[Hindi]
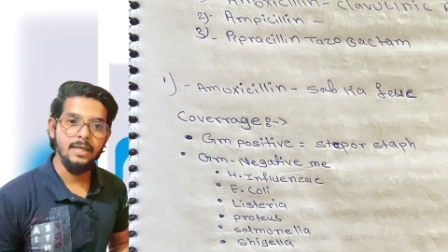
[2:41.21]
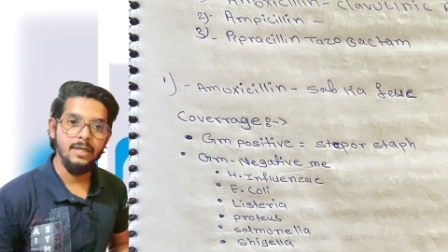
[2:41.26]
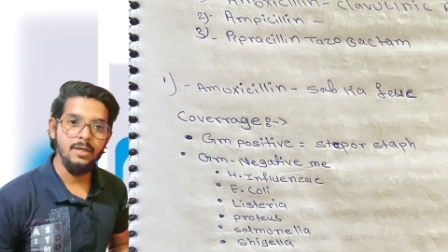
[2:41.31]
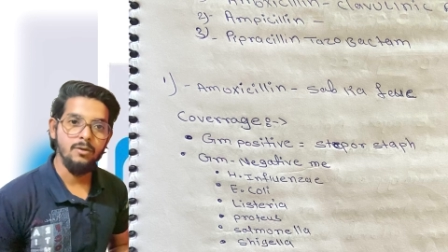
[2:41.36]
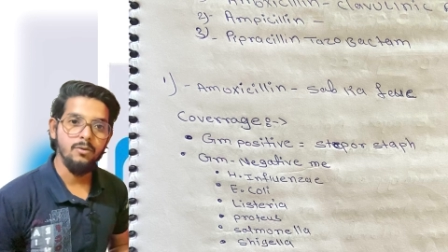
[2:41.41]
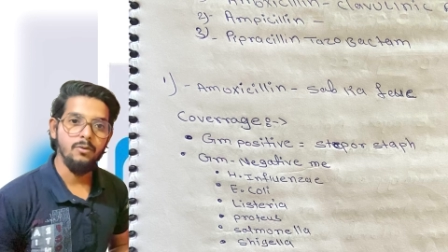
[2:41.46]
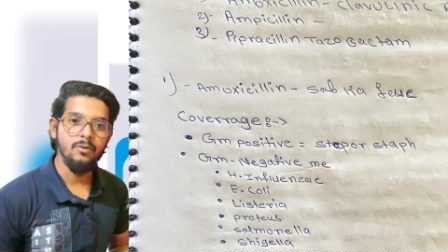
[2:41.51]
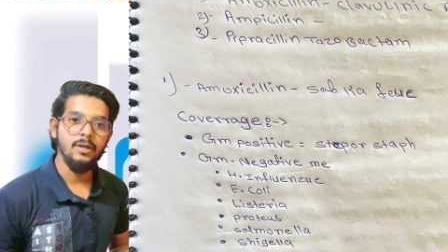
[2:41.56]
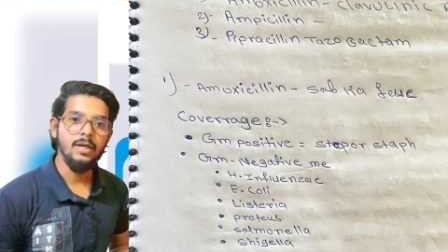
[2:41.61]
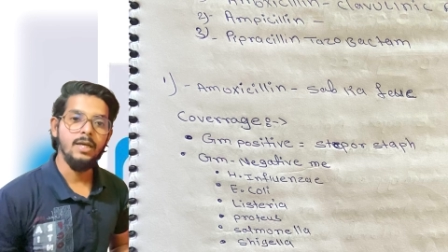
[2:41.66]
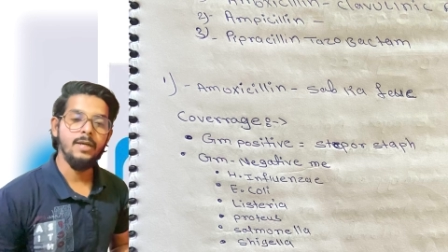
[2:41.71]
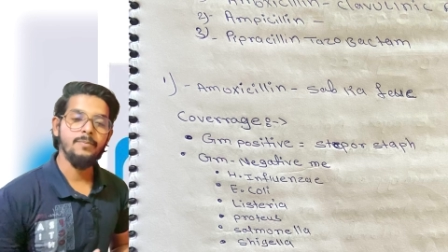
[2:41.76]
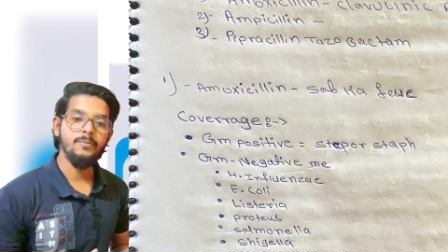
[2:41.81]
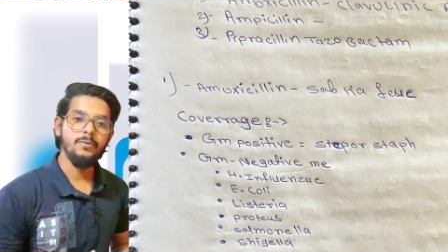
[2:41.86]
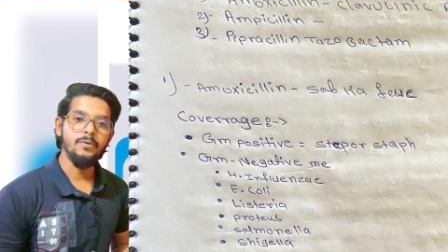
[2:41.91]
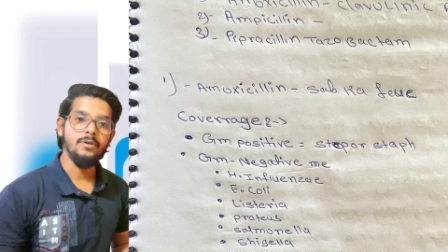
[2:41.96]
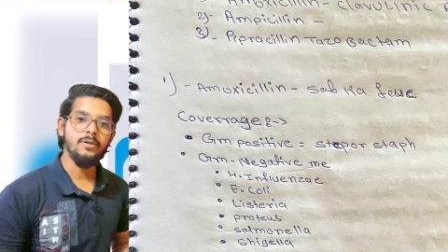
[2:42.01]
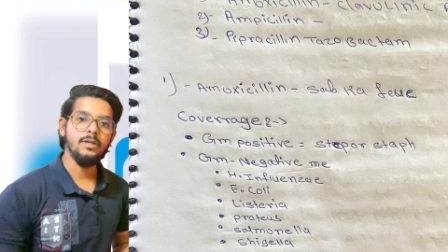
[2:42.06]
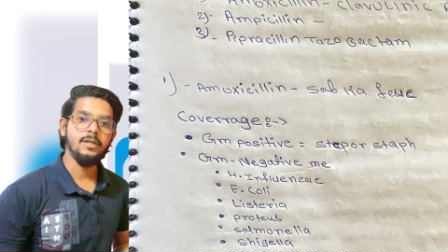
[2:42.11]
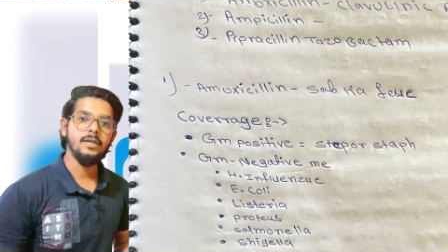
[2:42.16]
ई कोलाई
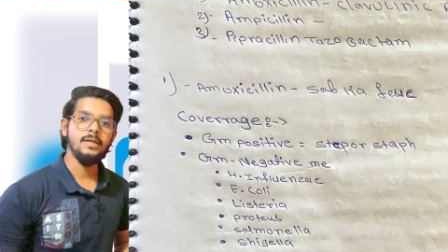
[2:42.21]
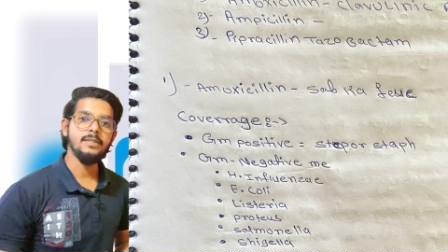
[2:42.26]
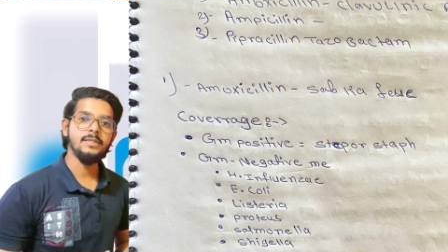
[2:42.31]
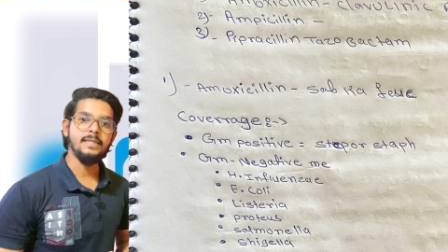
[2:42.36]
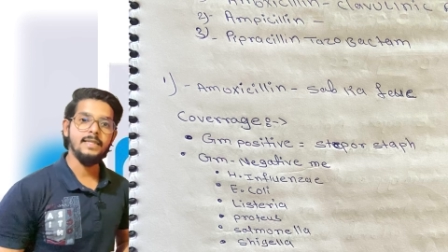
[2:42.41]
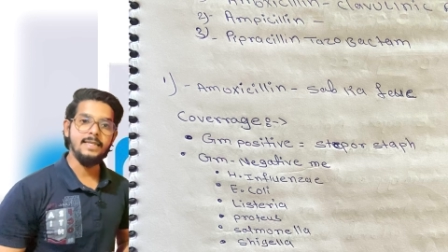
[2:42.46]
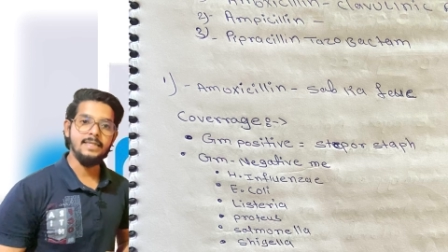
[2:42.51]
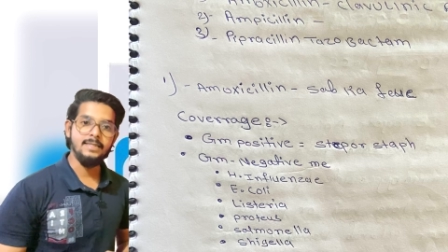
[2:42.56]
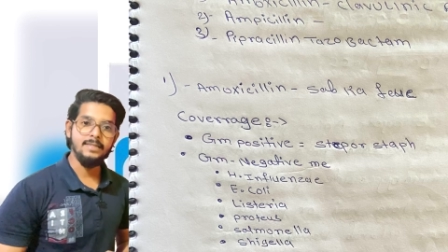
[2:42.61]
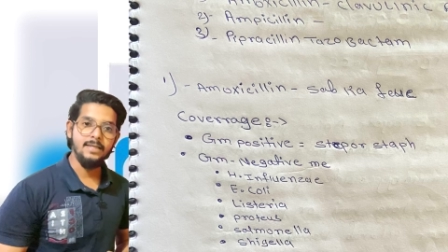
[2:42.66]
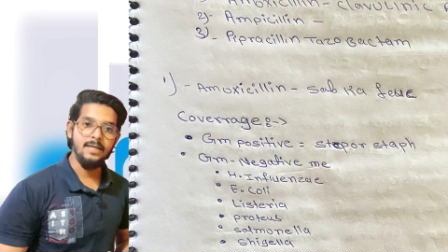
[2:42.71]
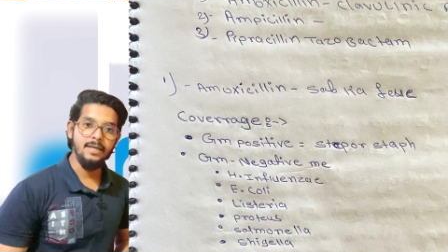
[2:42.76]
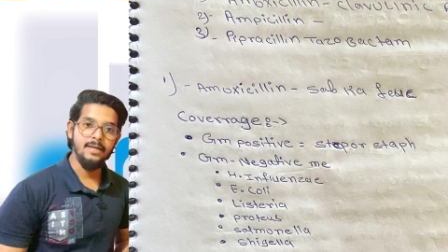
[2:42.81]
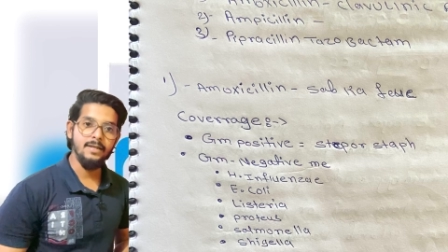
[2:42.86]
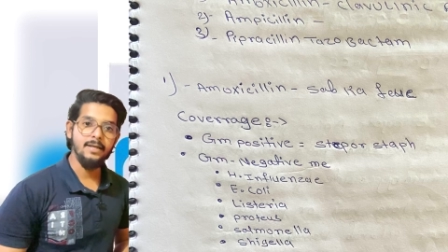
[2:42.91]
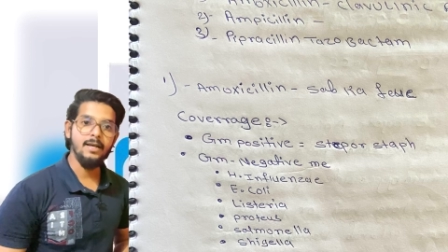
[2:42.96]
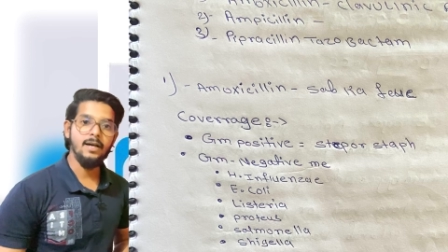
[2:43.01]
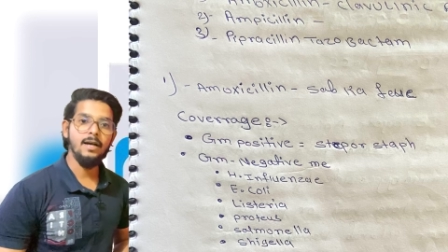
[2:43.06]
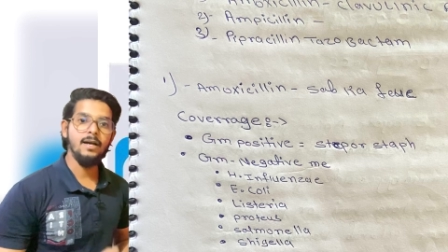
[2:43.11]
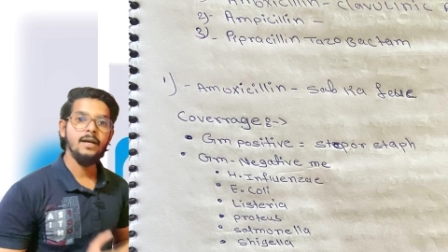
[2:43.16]
प्रोटस
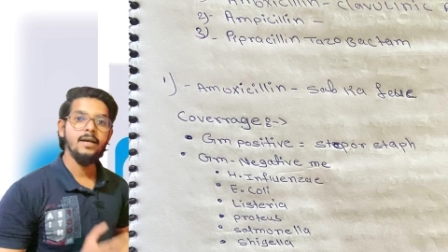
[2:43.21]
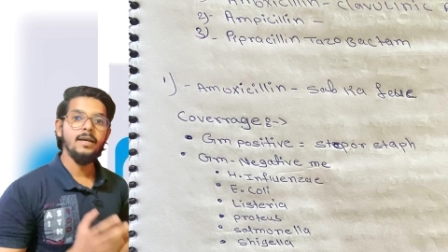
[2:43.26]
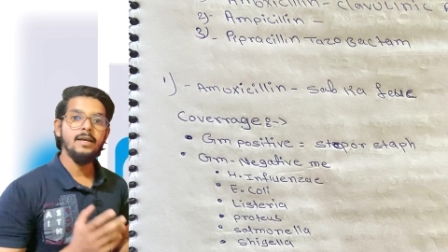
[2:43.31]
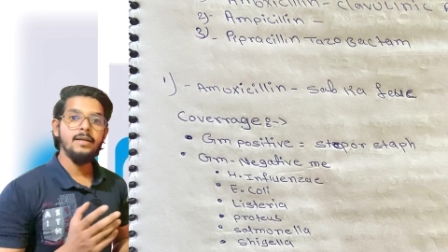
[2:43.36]
लेस्टेरिया